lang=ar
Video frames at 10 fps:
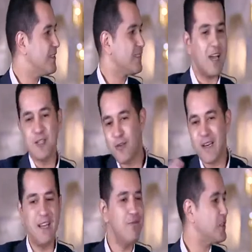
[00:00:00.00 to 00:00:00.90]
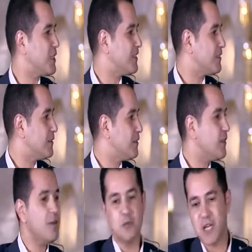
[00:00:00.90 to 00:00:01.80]
صعايده وفلاحين فشلت
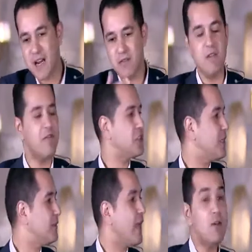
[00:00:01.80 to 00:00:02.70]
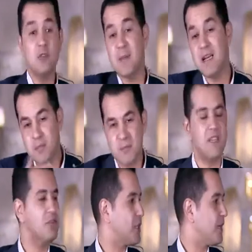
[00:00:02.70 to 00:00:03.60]
مش عارف ايه فشلت اهل وزمالك
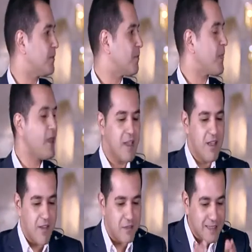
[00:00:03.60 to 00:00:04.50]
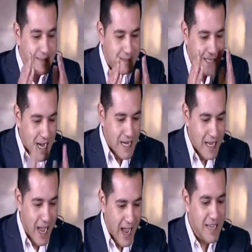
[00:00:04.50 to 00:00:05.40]
بتفشل ففي
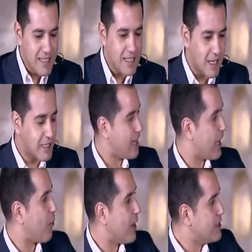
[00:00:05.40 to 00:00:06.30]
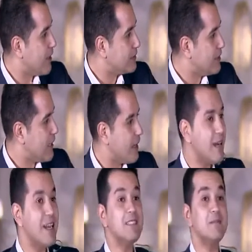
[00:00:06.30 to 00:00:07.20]
التالي اي خناقه واي قضيه
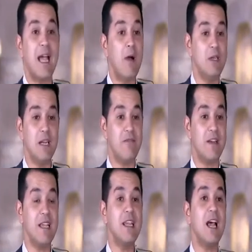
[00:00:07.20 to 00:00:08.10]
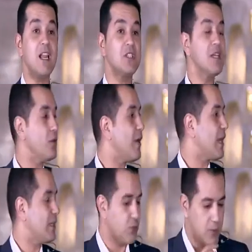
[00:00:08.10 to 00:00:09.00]
لازم تتحول الى فريقين علشان
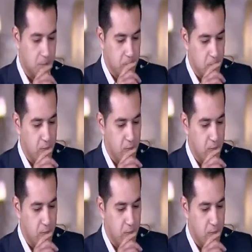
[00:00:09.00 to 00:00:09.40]
نولع الدنيا